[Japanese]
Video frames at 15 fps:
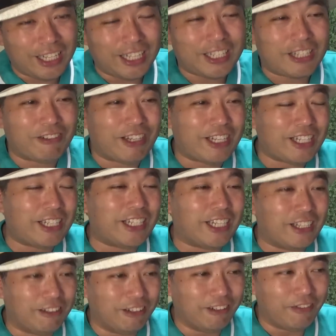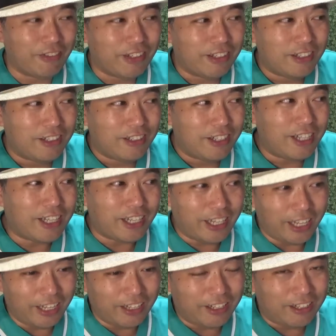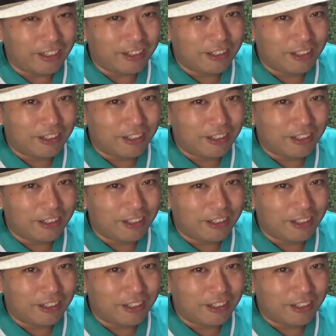はって笑いなんだけど、なんかね、